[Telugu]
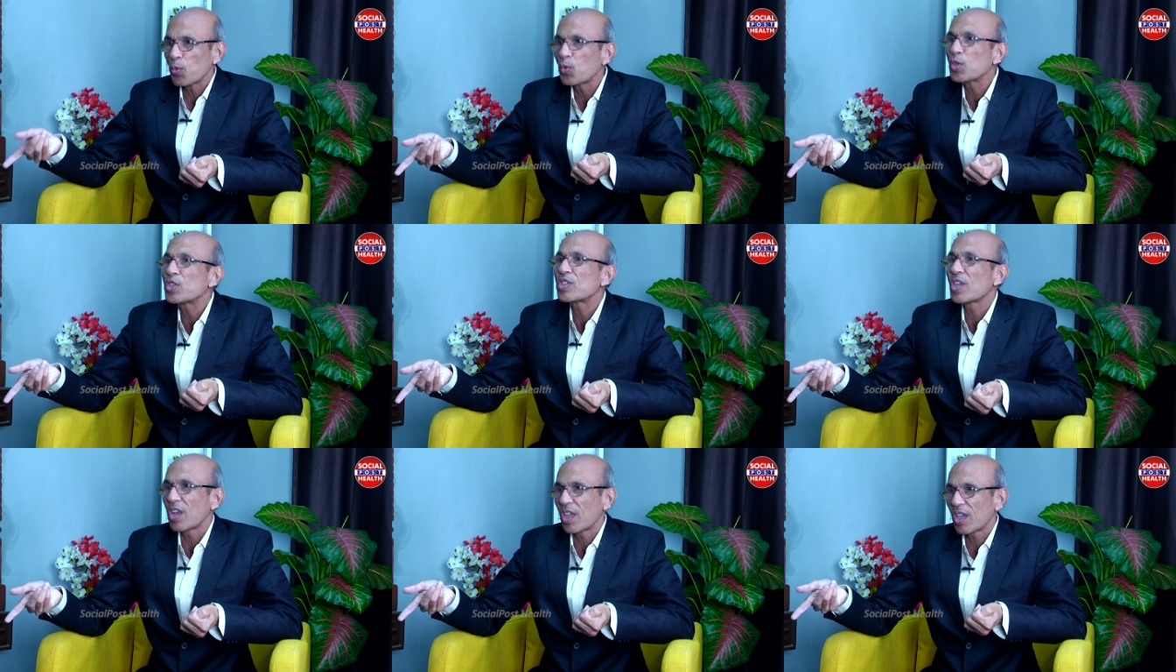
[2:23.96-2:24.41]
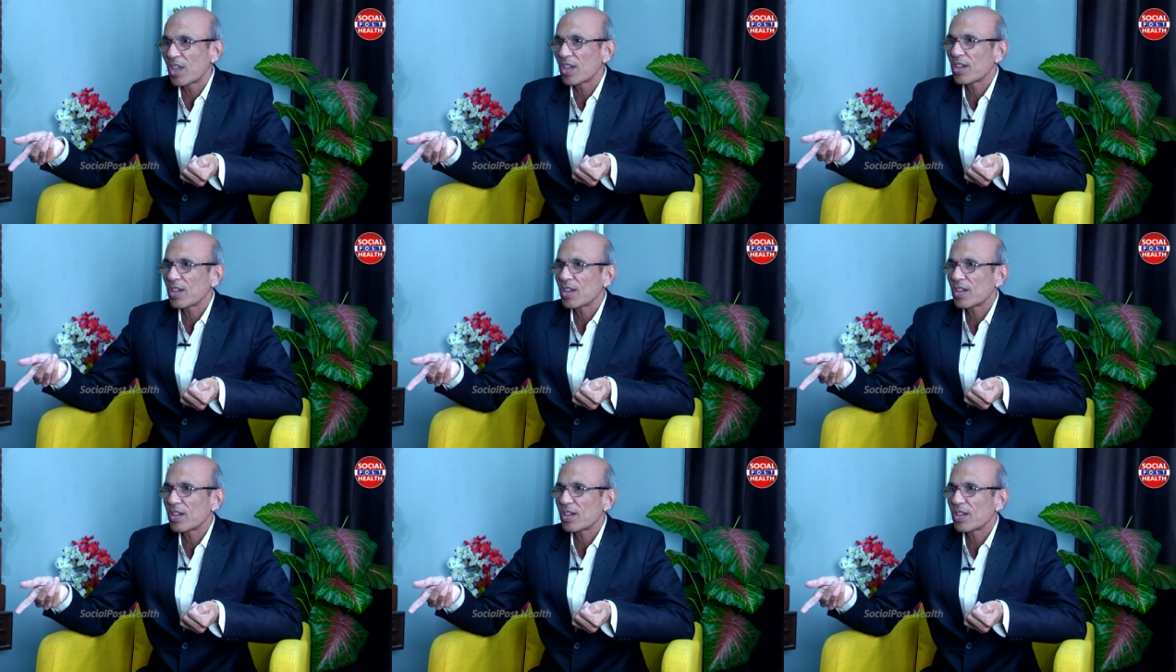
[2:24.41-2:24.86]
ఉసిరి
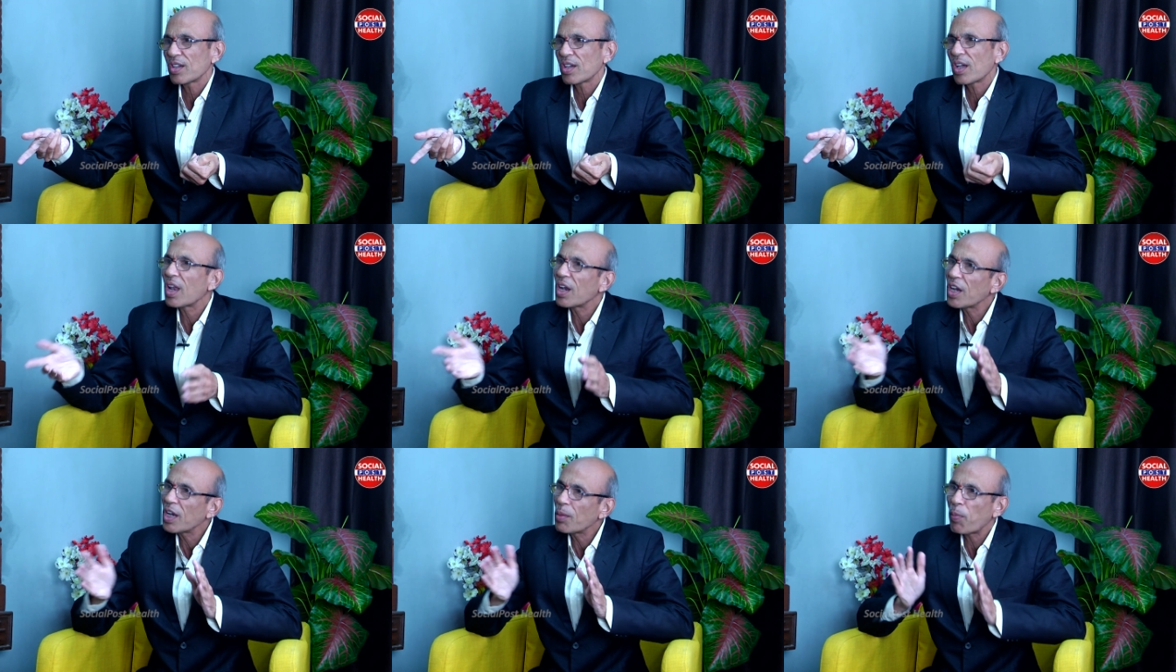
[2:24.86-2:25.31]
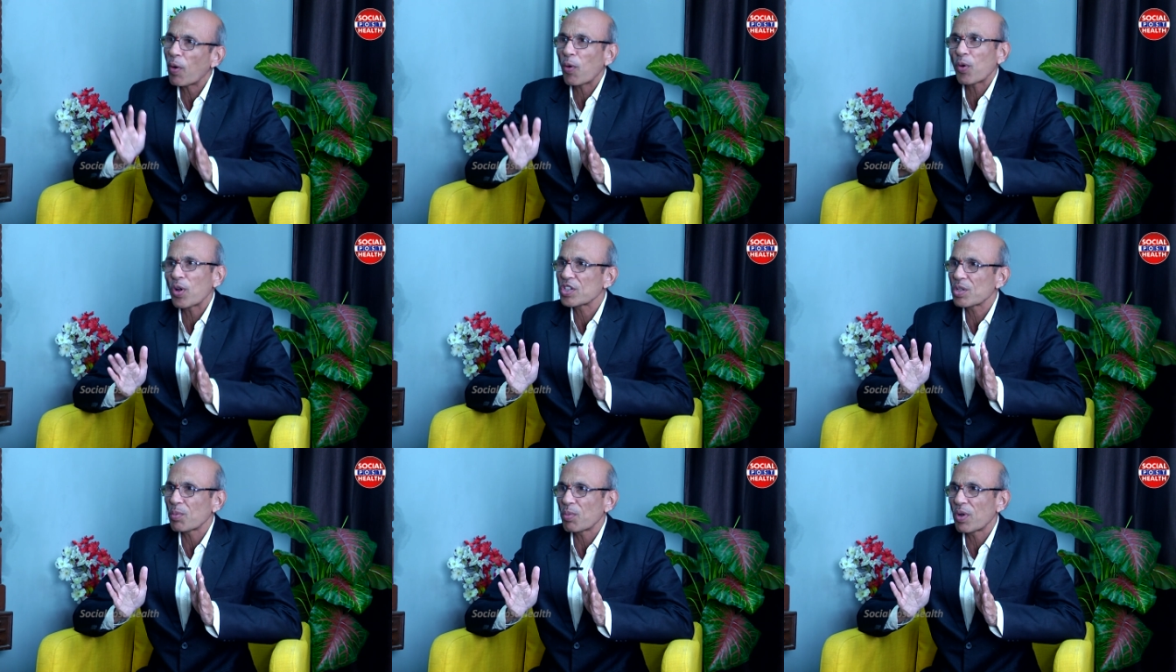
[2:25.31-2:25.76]
అన్ని
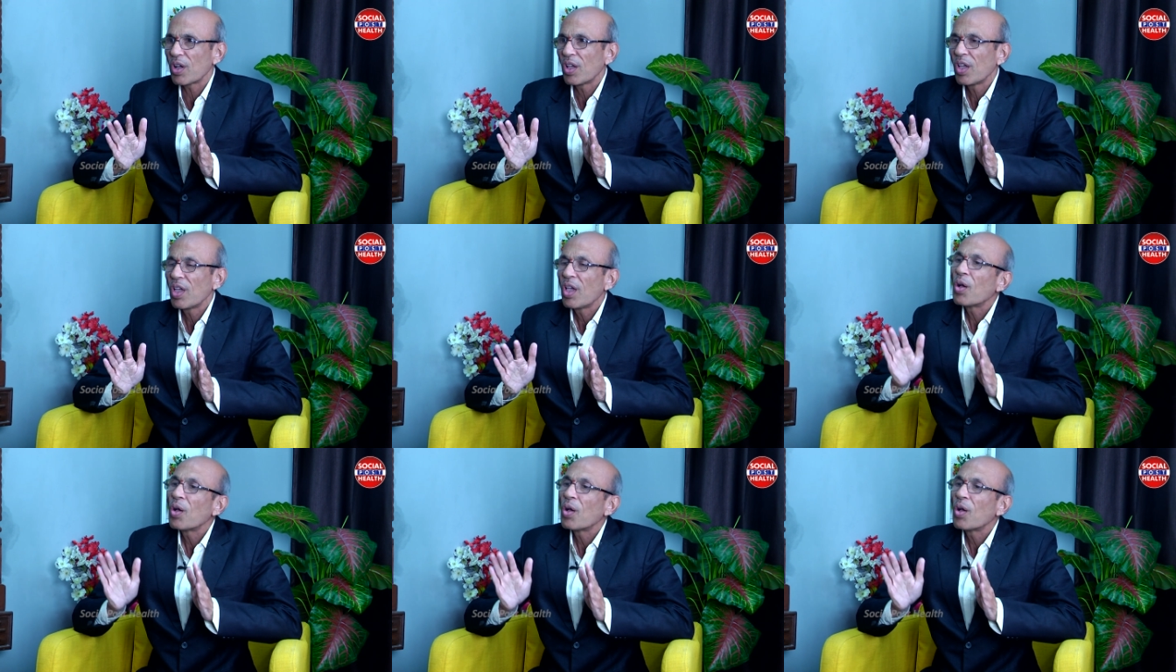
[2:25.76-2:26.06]
పౌడర్స్ అమ్మా